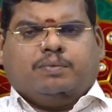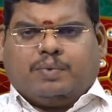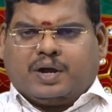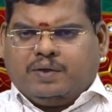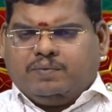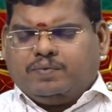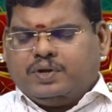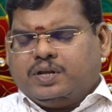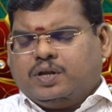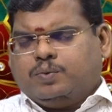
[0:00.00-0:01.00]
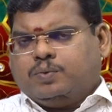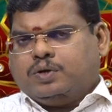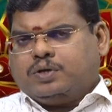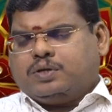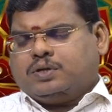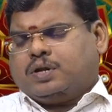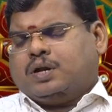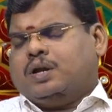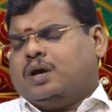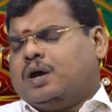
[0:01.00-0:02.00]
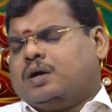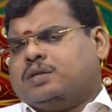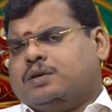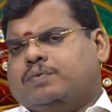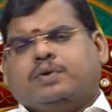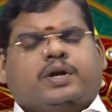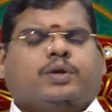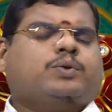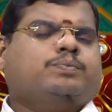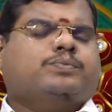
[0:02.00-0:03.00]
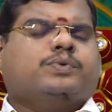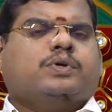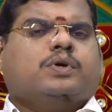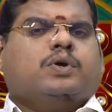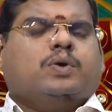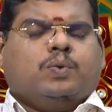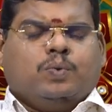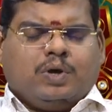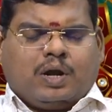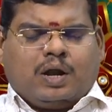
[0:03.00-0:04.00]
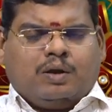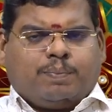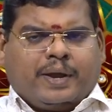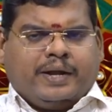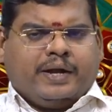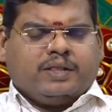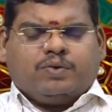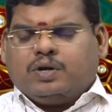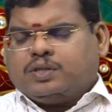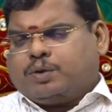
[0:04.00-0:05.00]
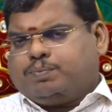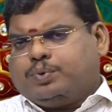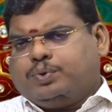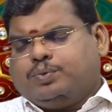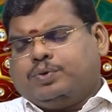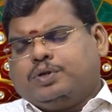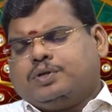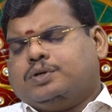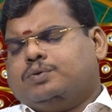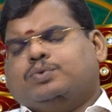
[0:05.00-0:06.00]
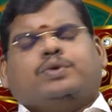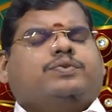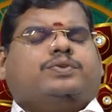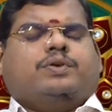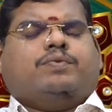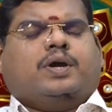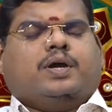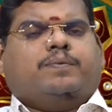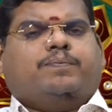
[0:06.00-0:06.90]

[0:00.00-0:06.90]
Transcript: மனைவி வழியில் உங்களுக்கு நல்ல ஆதரவு கிடைக்கும் உங்களால் பயனடைந்தவர்கள் தற்போது உங்களுக்கு உதவி செய்வாங்க